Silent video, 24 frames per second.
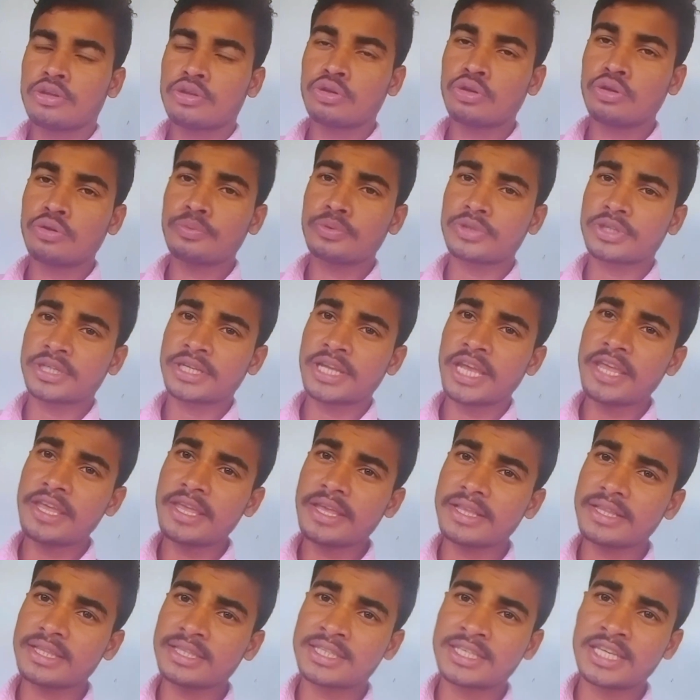তো সেই
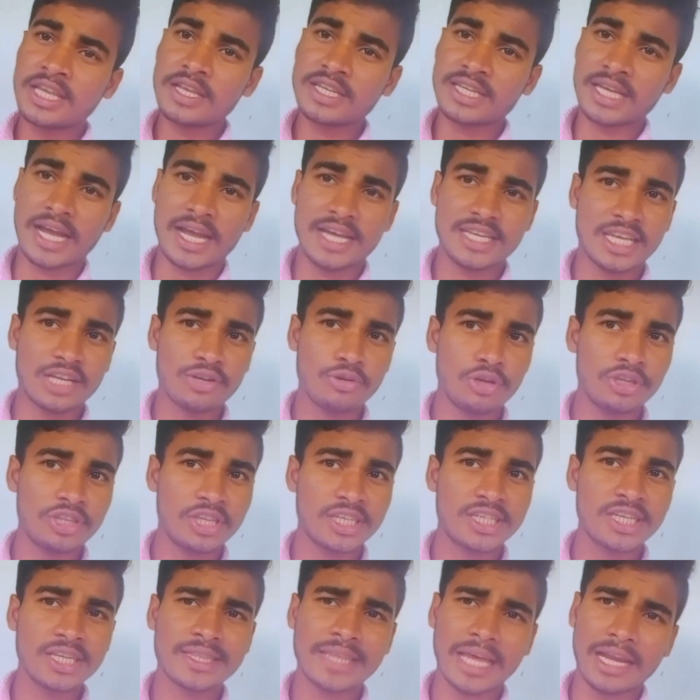যে সাজেশানগুলো
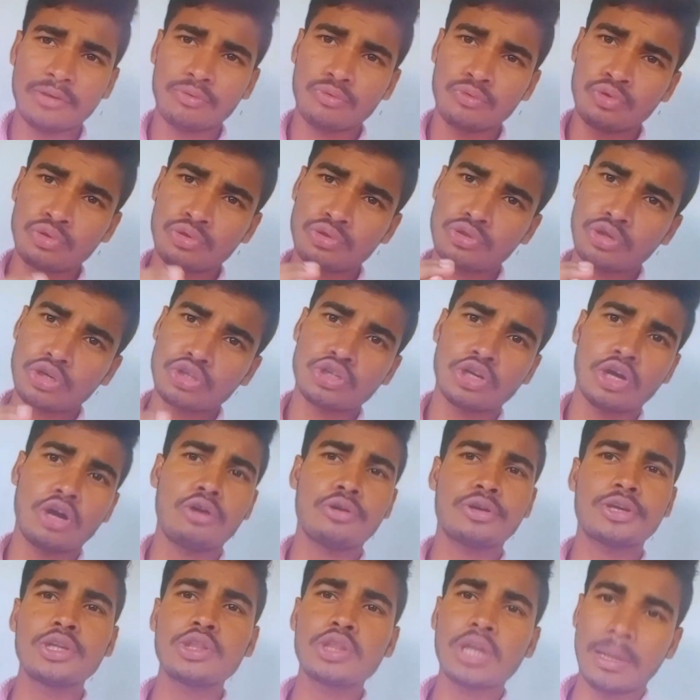দিয়েছি তার উত্তর সহ
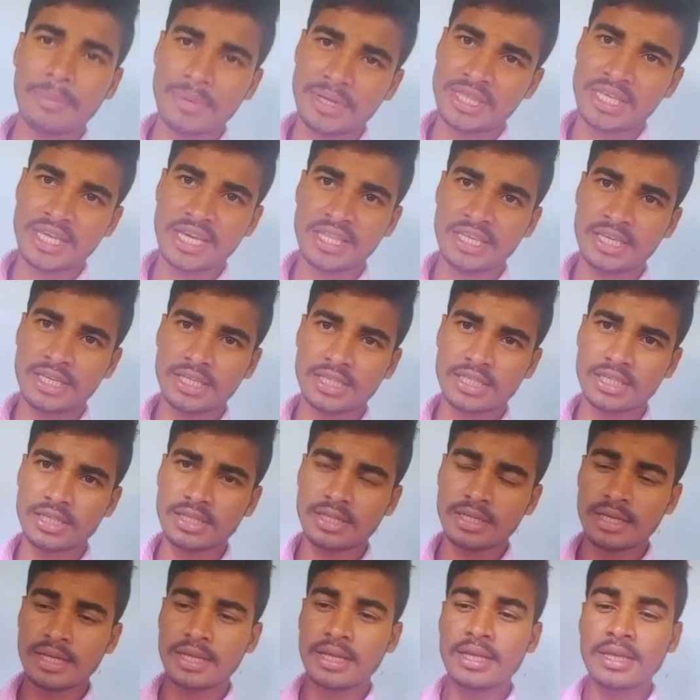কিন্তু আমি দিয়ে দিয়েছি
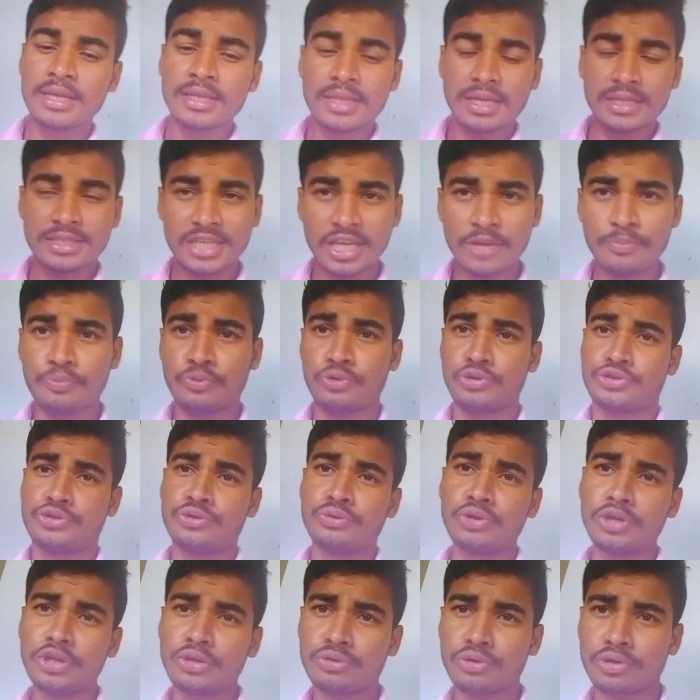তা যে
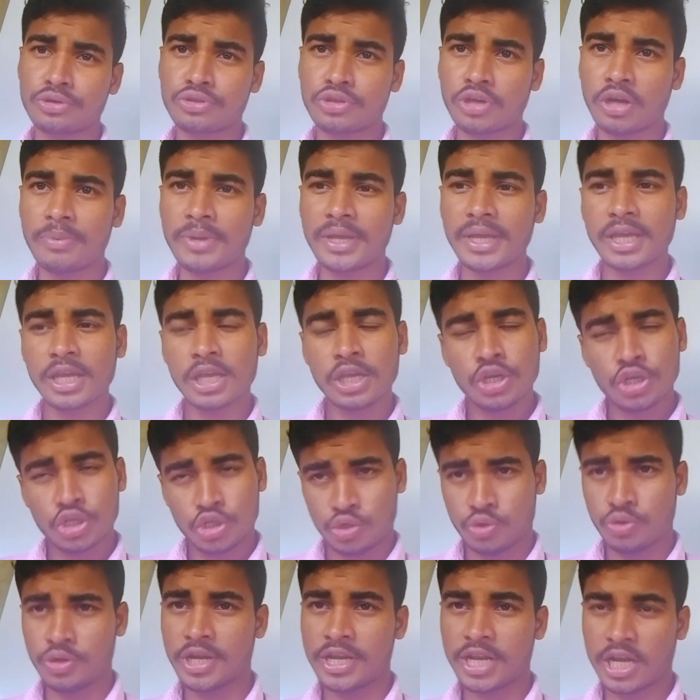প্রশ্নগুলি করতে হবে
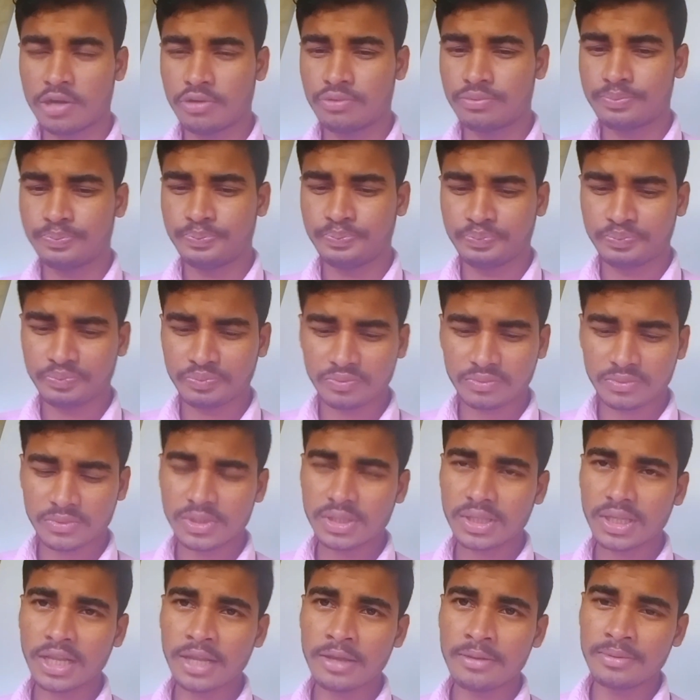শুয়ে নাও
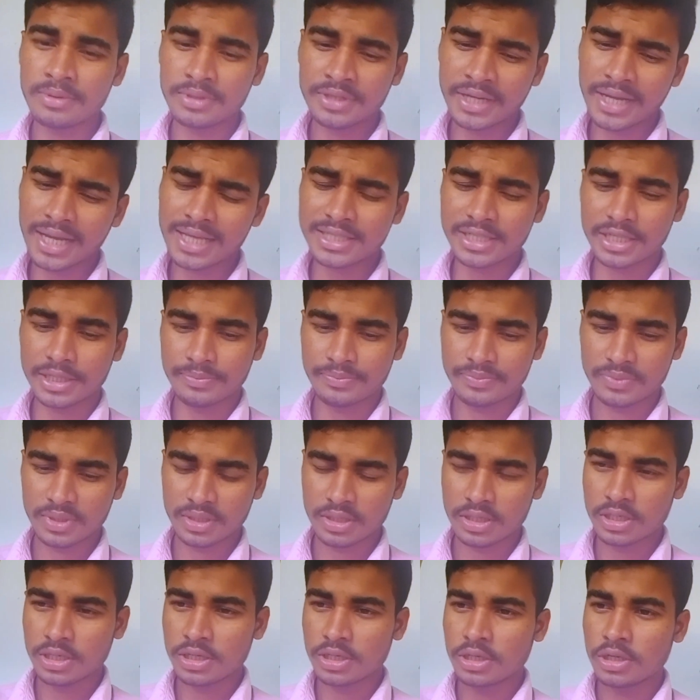ঠিক আছে
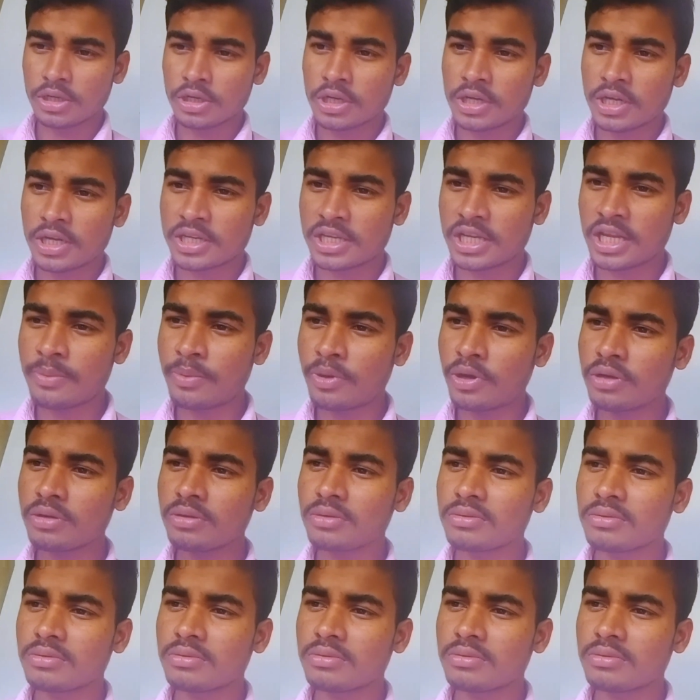এবং